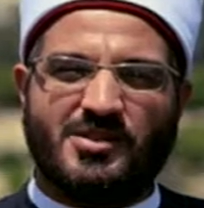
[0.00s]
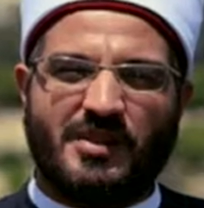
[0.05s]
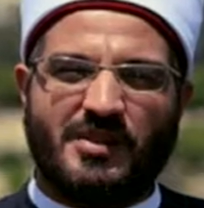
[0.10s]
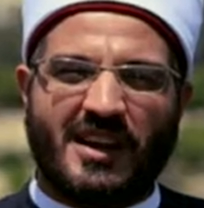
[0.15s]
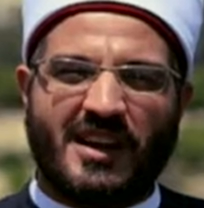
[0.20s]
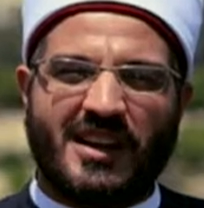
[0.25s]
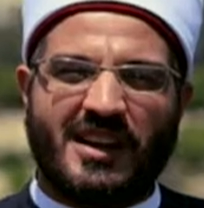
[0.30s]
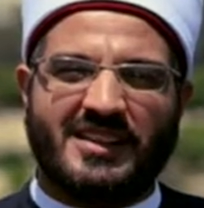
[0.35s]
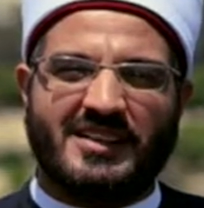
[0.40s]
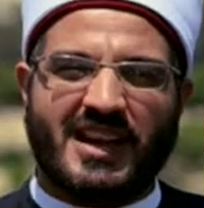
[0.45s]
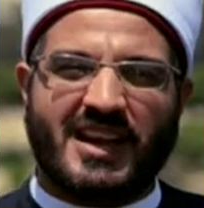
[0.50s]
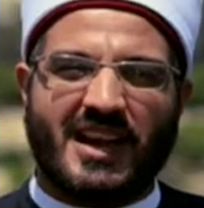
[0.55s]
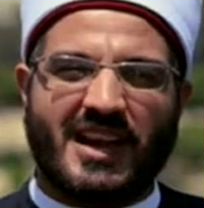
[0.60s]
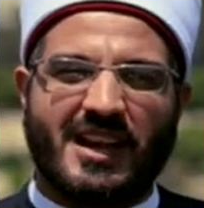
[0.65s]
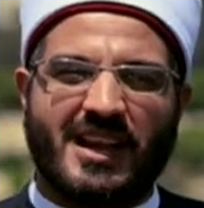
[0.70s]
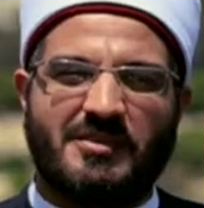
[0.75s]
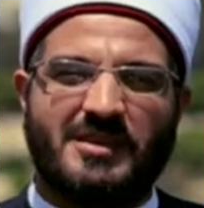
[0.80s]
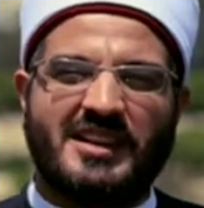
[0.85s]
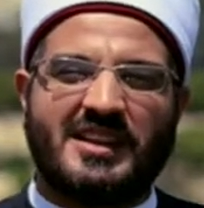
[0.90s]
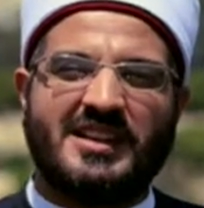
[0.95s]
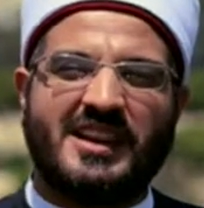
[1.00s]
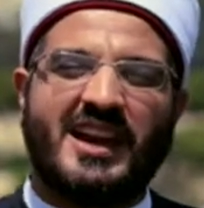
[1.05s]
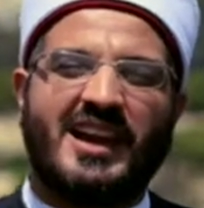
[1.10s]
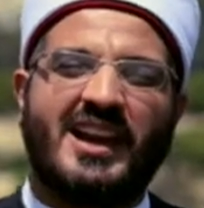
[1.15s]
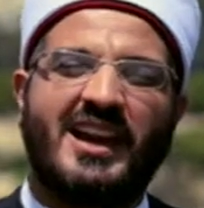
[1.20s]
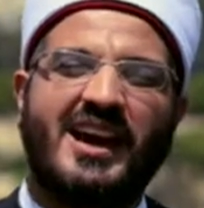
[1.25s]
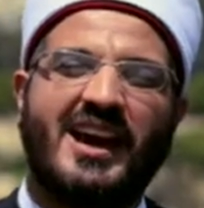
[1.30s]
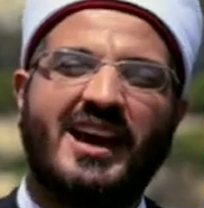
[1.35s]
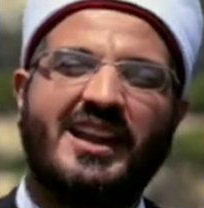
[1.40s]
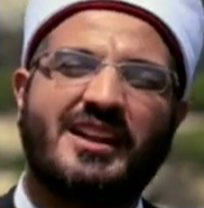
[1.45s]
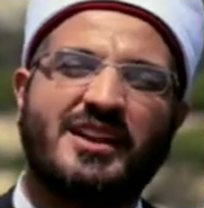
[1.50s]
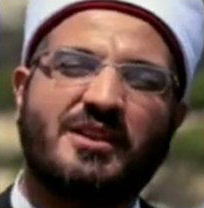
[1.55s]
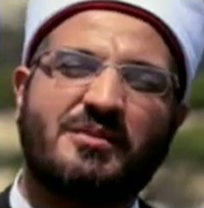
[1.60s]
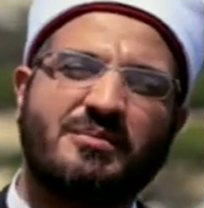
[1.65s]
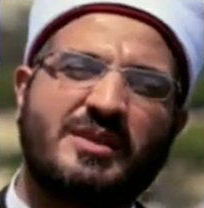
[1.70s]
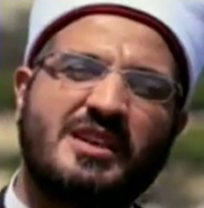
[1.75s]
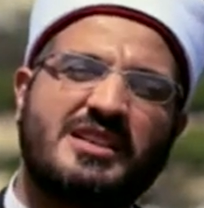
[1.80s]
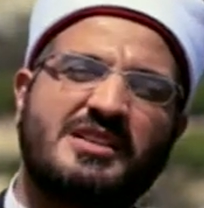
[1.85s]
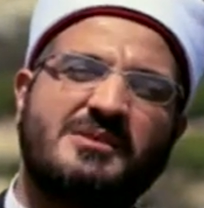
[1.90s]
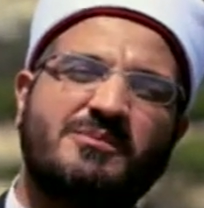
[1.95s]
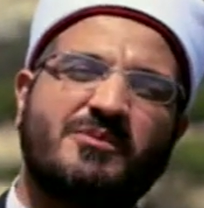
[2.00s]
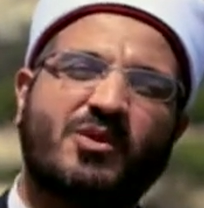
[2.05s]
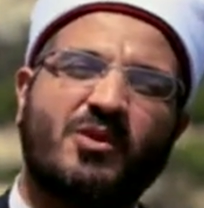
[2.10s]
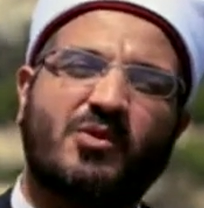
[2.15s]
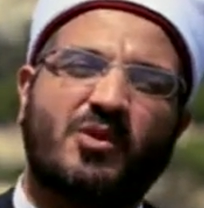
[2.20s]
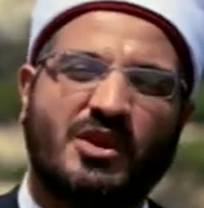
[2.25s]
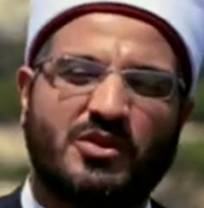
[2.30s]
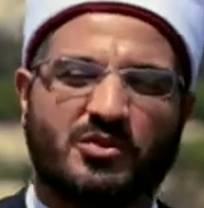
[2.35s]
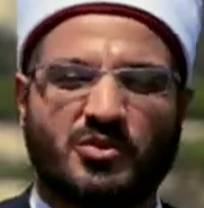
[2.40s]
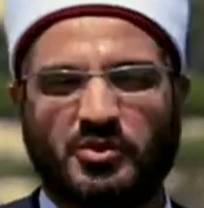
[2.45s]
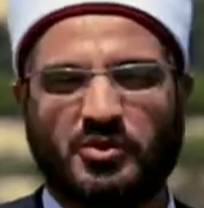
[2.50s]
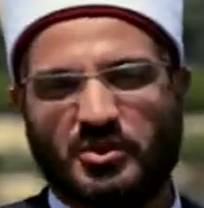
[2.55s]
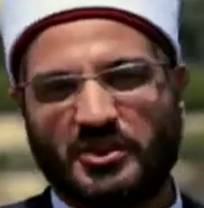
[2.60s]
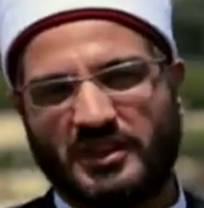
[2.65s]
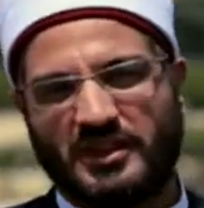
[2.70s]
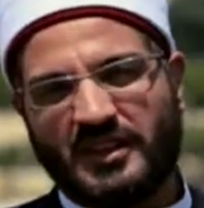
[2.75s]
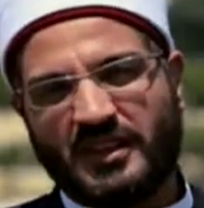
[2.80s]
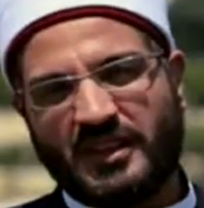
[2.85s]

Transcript: سبحانه وتعالى بيتجلى عليهم باسمه الودود